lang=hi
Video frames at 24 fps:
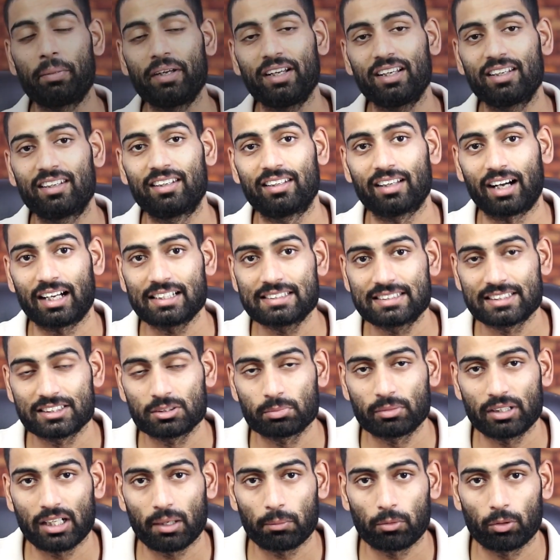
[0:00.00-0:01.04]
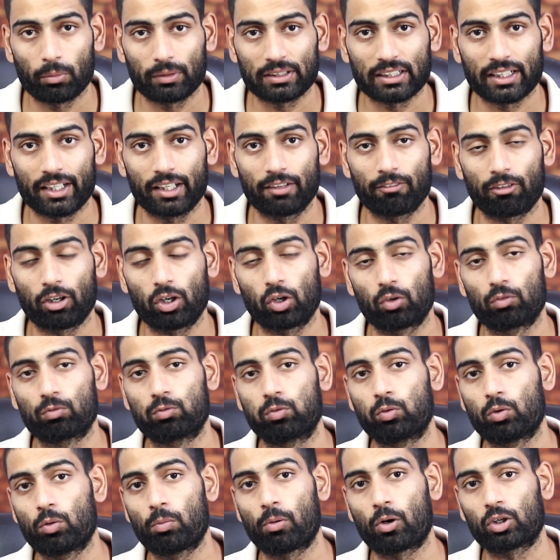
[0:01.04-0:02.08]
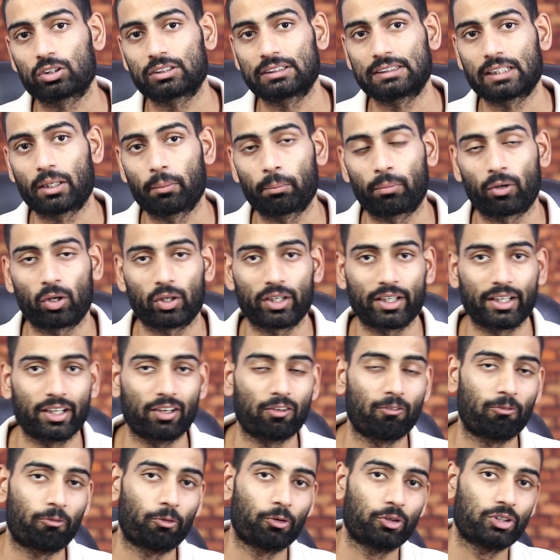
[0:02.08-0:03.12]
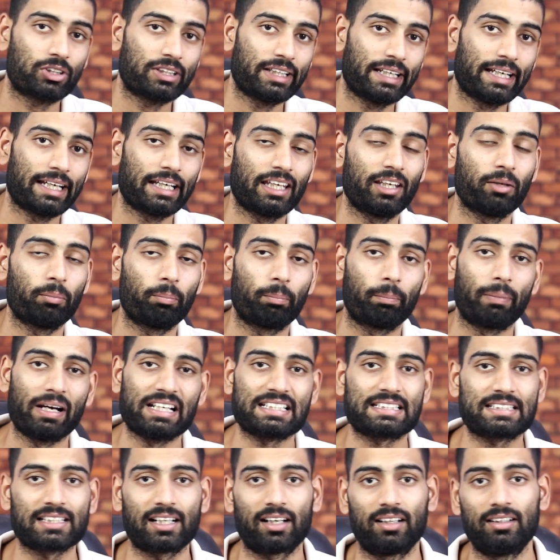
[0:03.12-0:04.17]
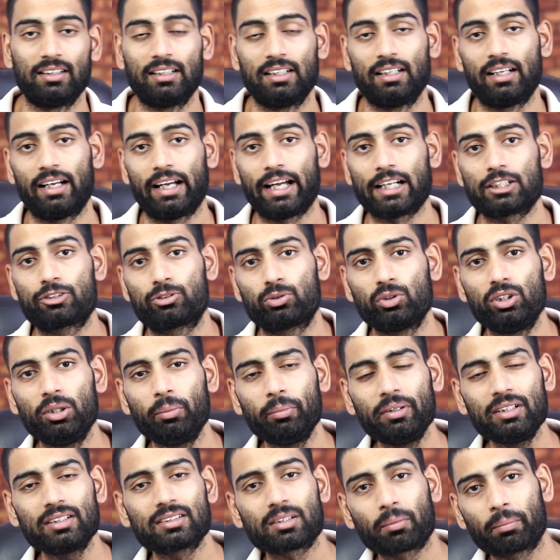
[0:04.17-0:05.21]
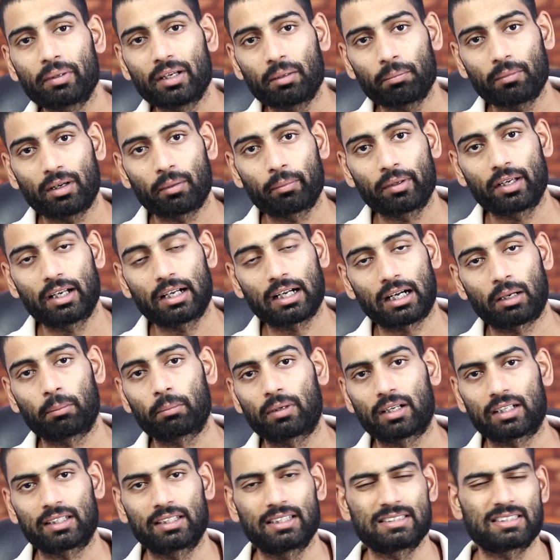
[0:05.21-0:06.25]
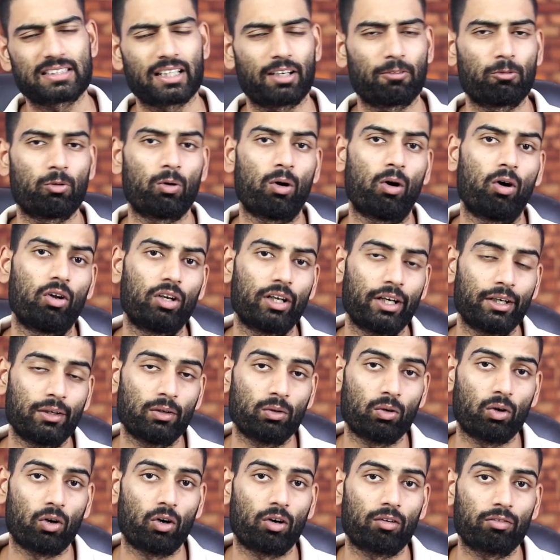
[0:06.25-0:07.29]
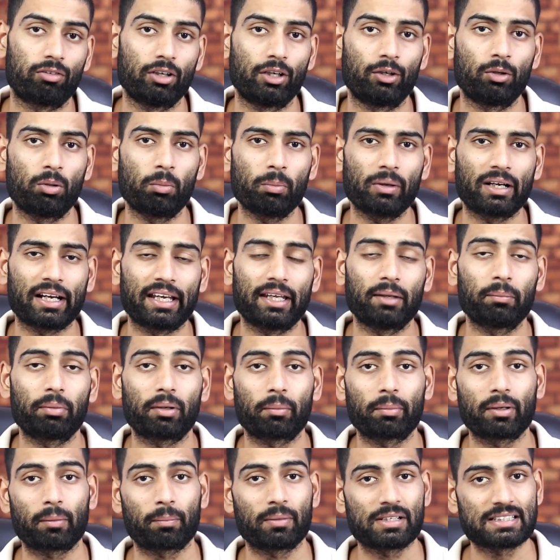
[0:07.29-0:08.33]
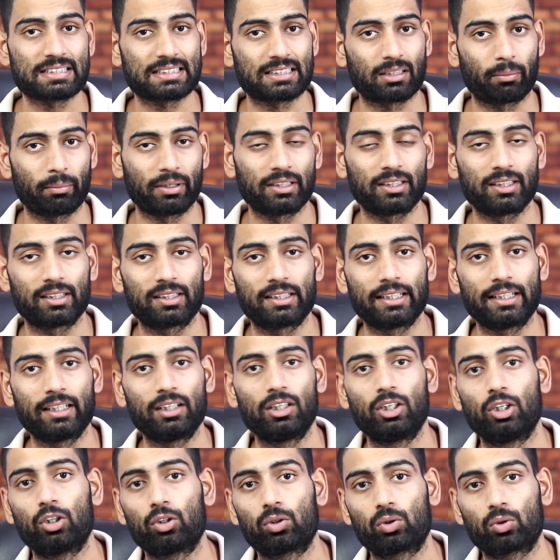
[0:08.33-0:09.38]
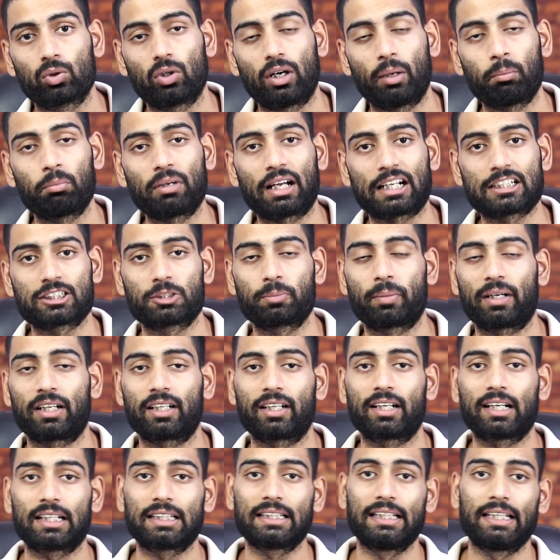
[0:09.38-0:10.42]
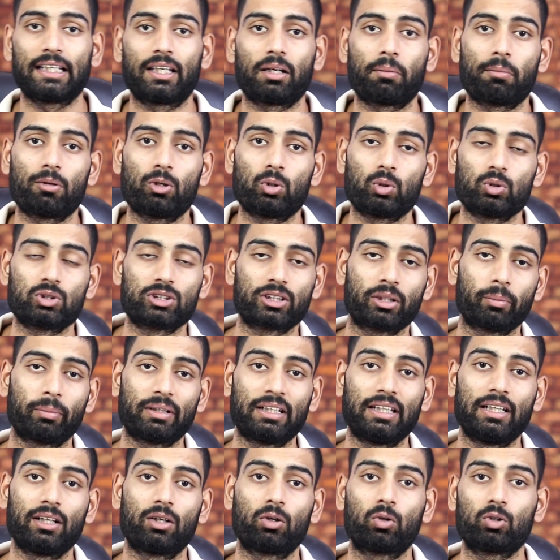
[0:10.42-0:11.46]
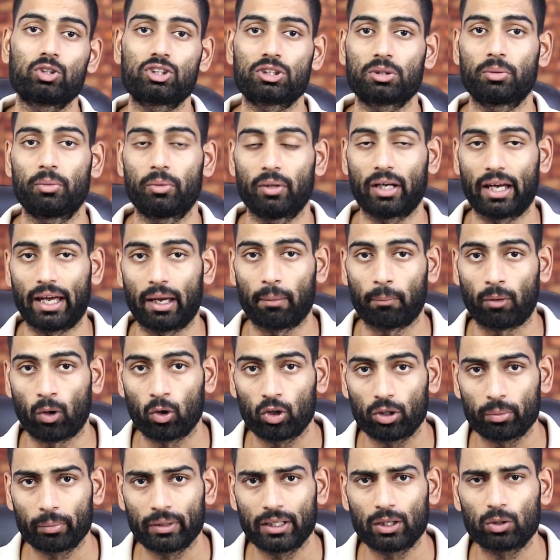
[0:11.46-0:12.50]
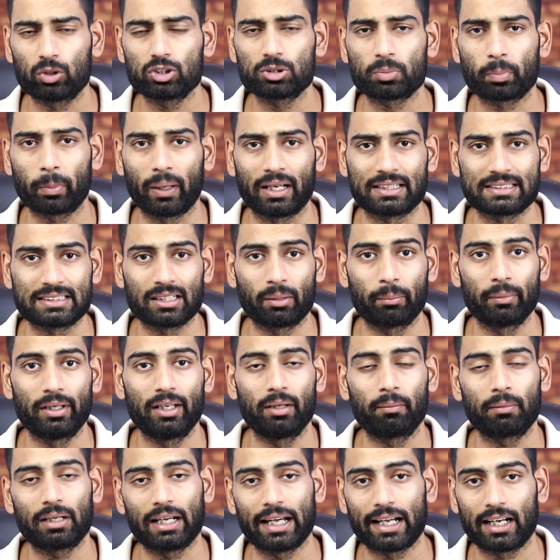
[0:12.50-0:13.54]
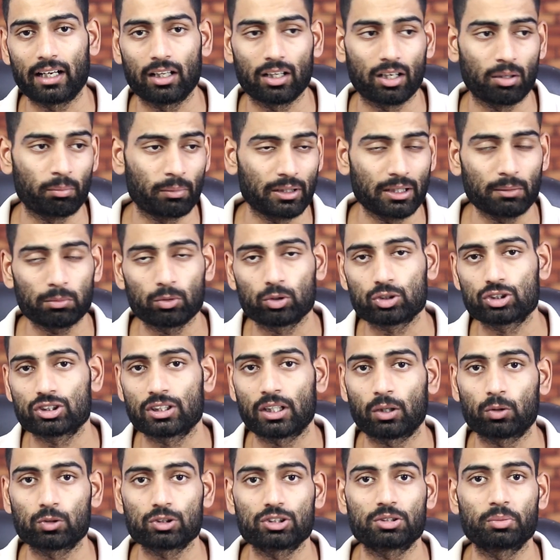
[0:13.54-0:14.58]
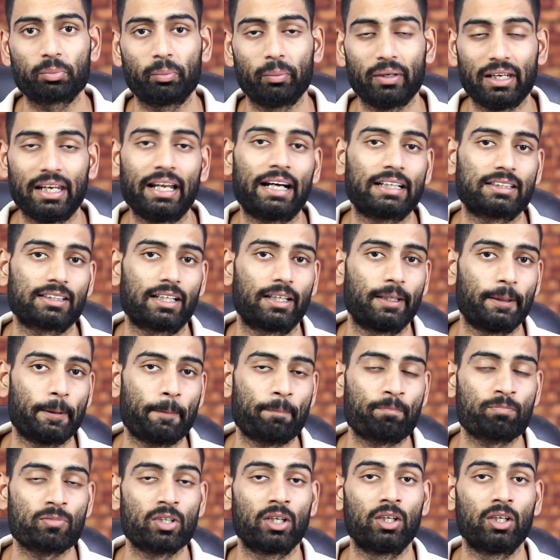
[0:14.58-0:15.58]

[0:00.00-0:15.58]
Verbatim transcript: अब एक लास्ट चीज़ मैं आपको बताने वाला हूँ वो बहुत ज़्यादा इंपॉर्टेंट है वो ये है कि पैसा एक्चुअली में जब भी हम कभी काम करते हैं चाहे वो ऑनलाइन हो ऑफलाइन हो हम कहीं पर भी अपना समय देते हैं तो हम एक्सपेक्ट करते हैं कि हमें उसके बदले कुछ अमाउंट मिले कुछ पैसा मिले मतलब कुछ ना कुछ मिलना चाहिए